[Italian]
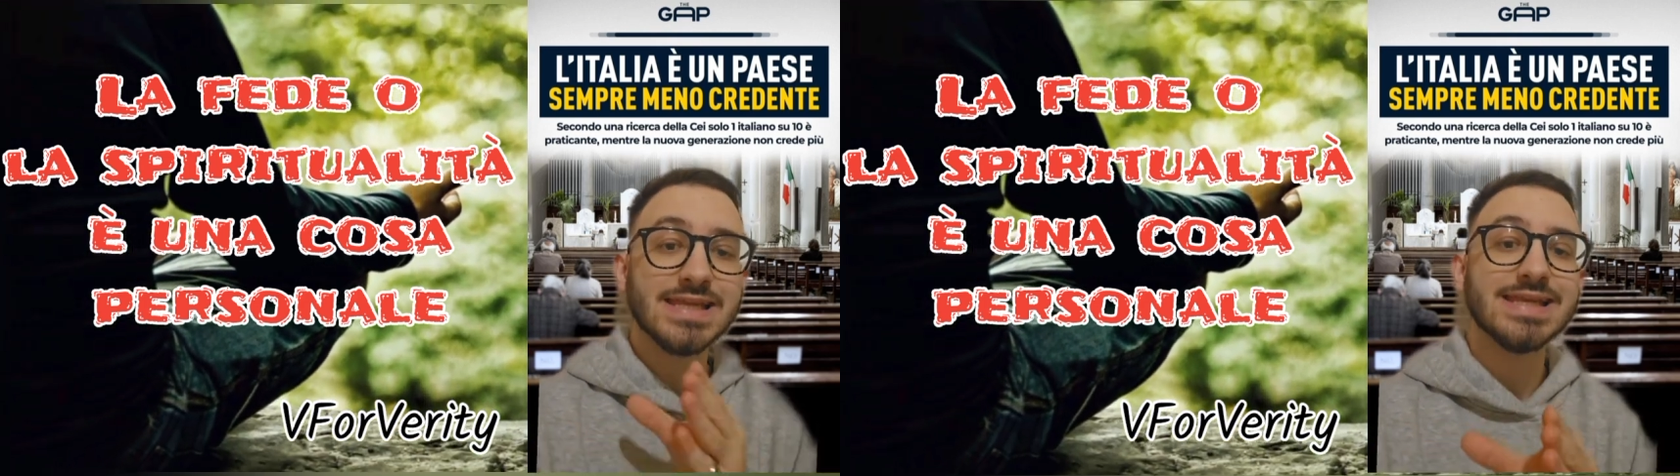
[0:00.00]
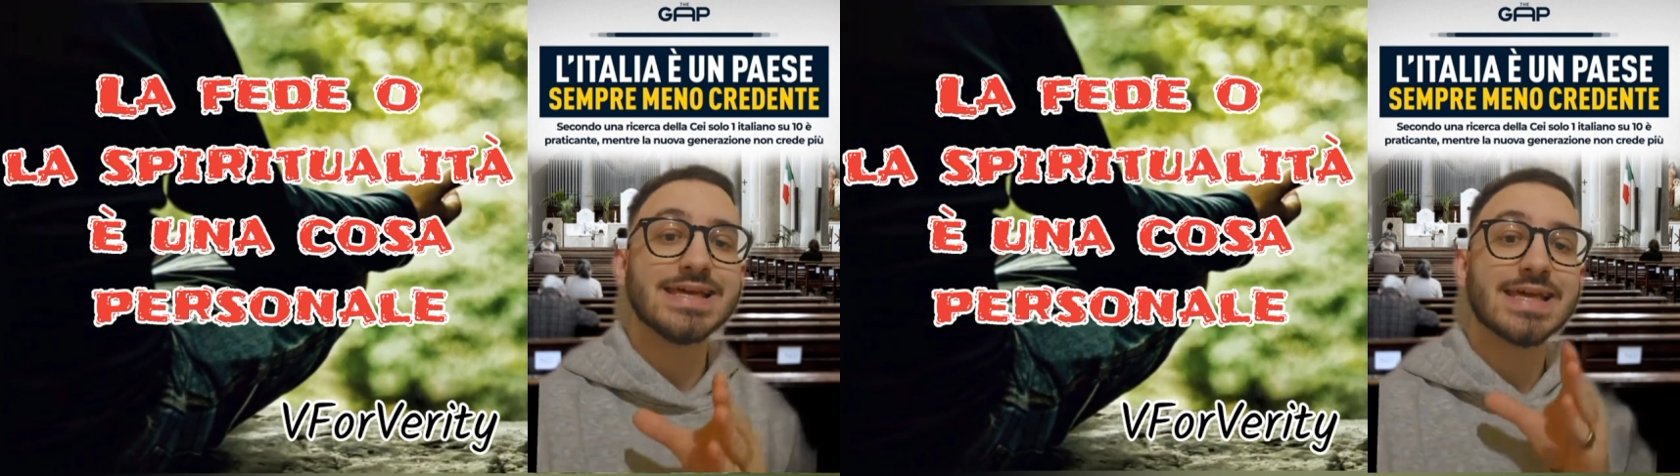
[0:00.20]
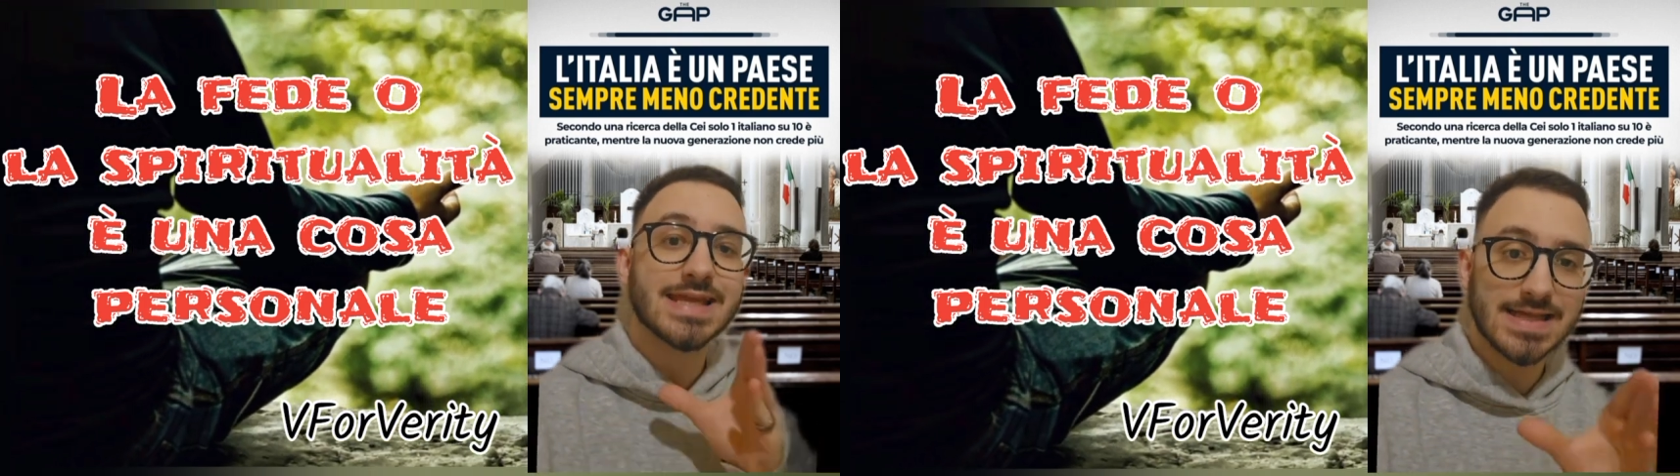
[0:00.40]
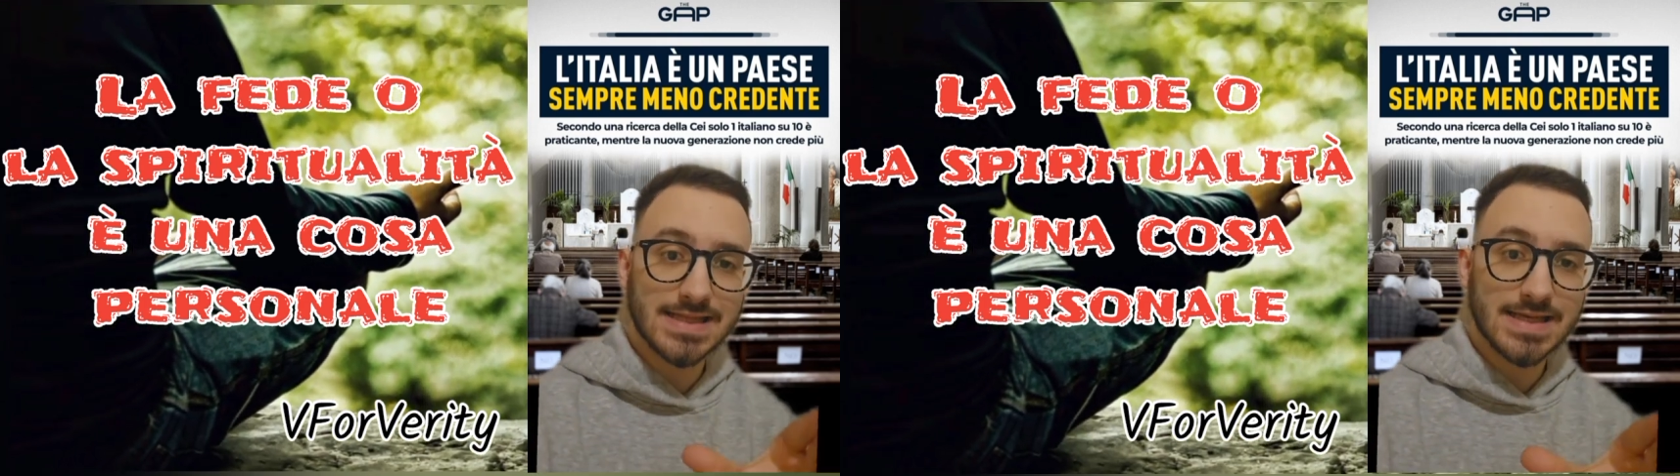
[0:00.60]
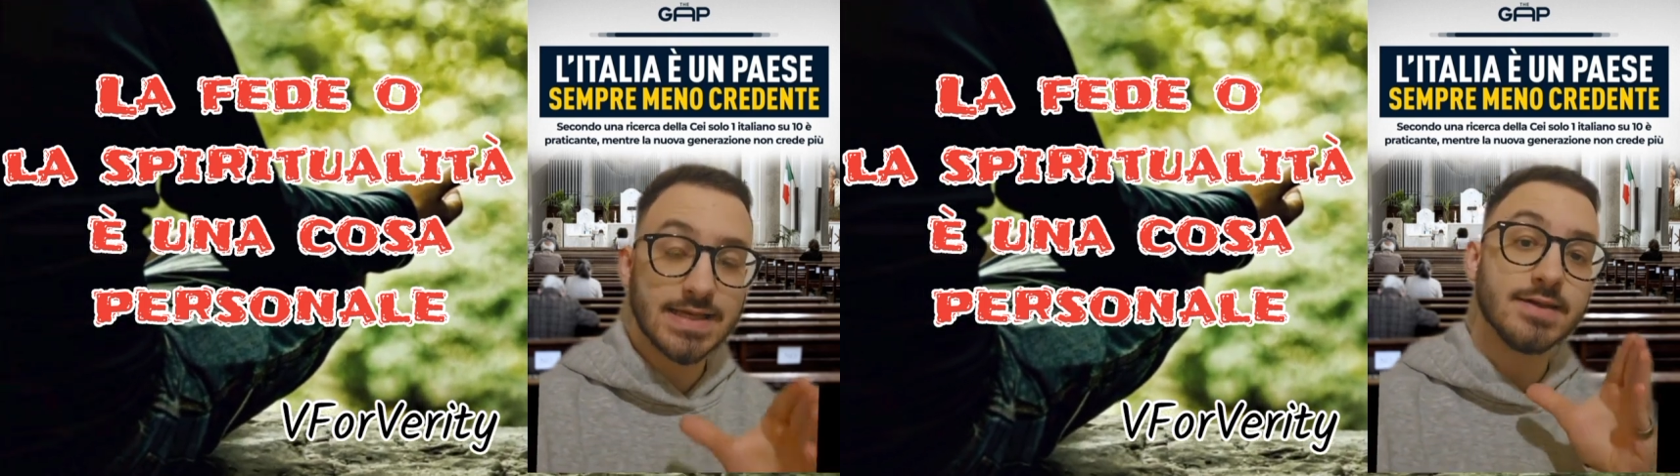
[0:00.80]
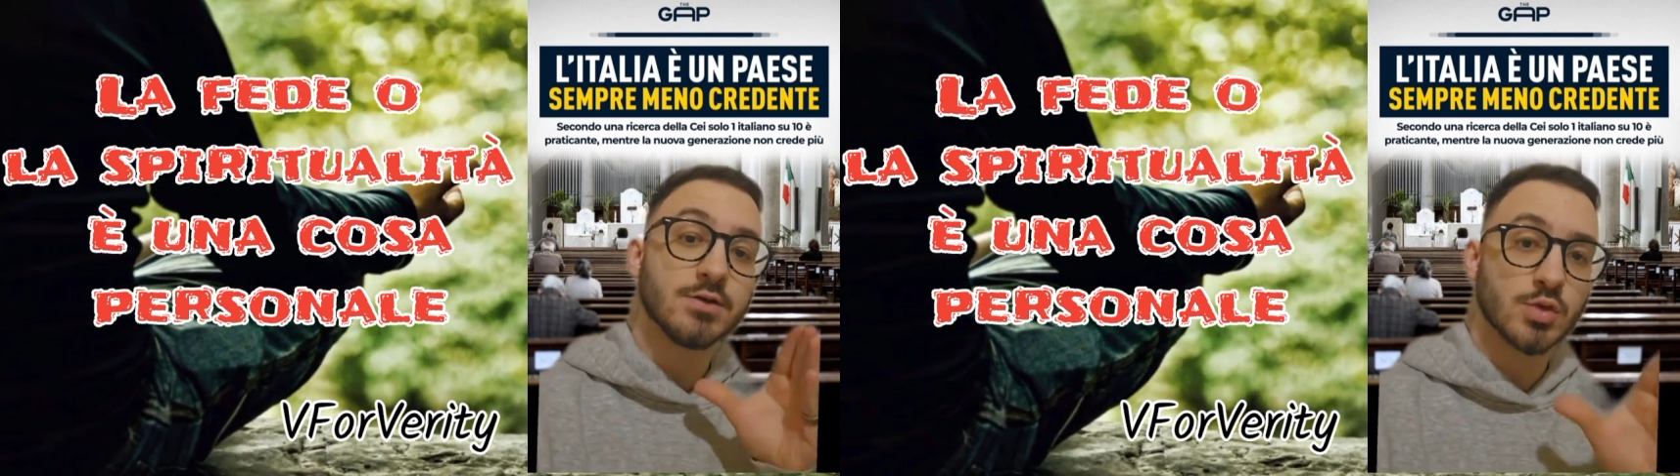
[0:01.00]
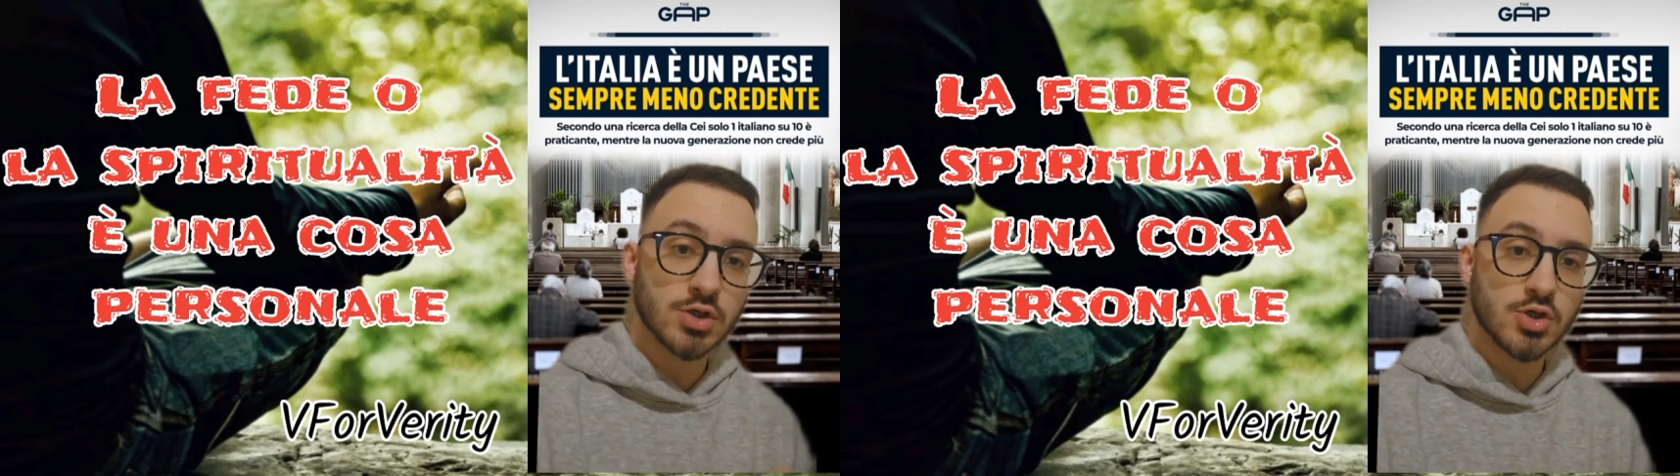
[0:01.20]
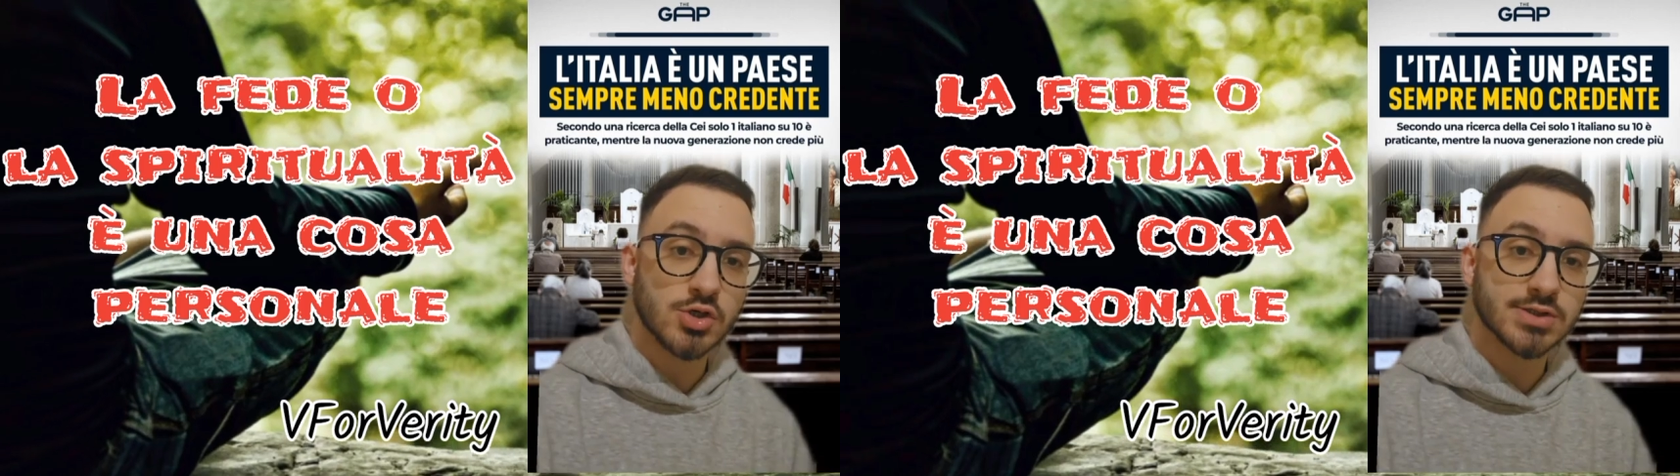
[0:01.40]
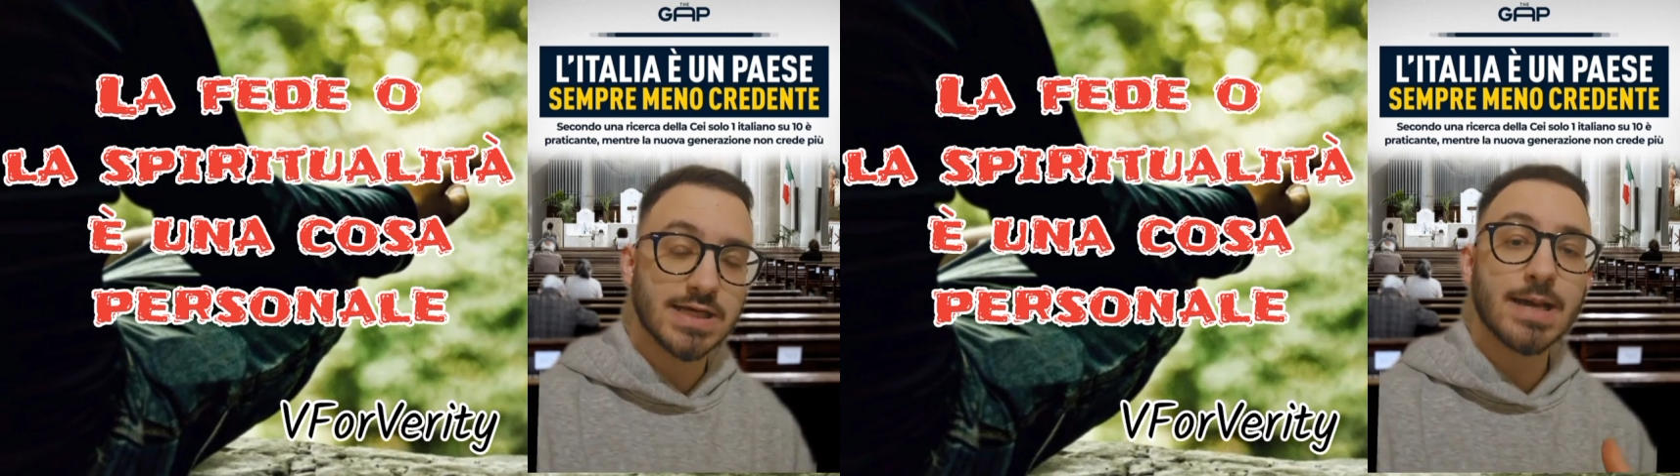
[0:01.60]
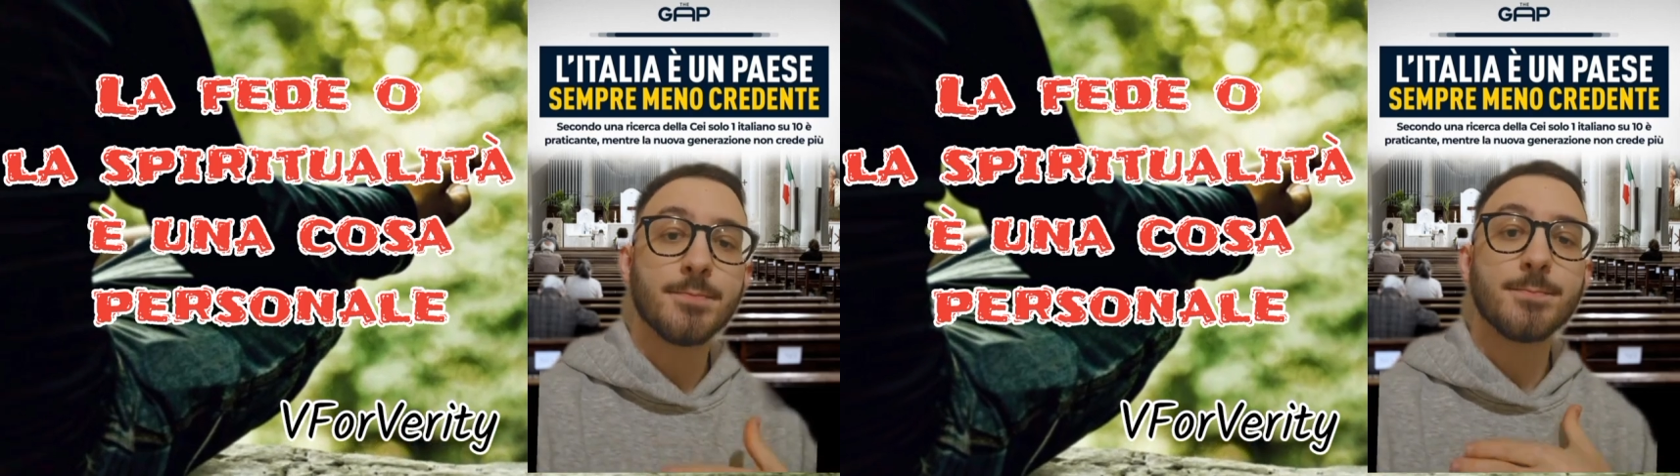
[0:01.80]
il credere in
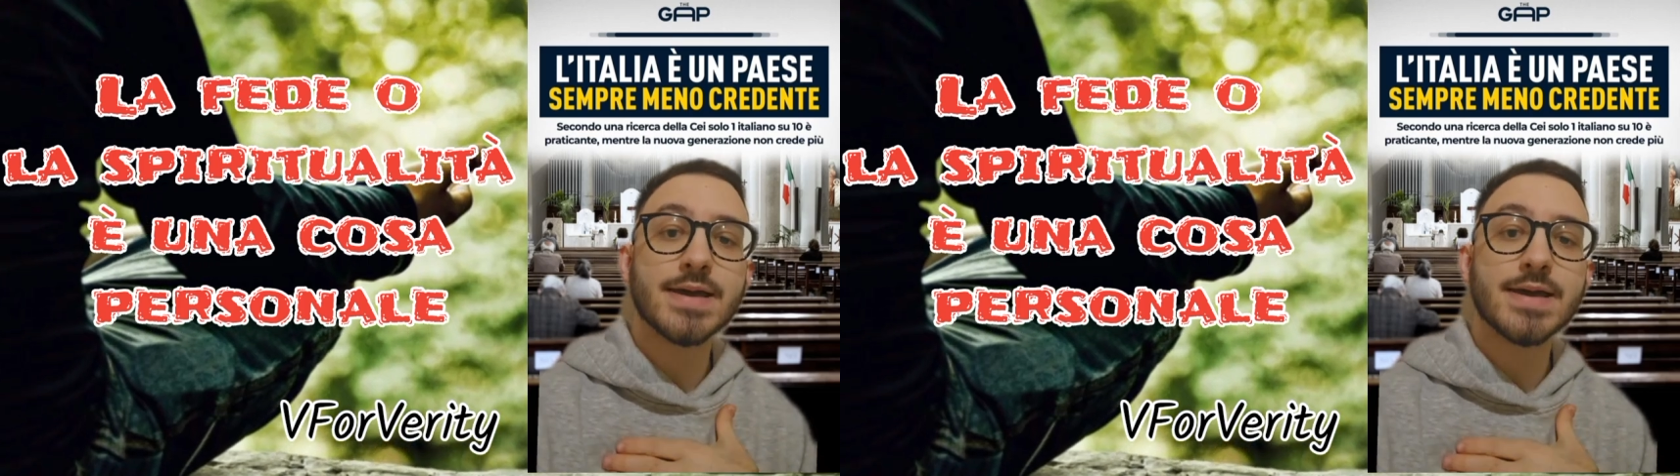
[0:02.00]
qualcosa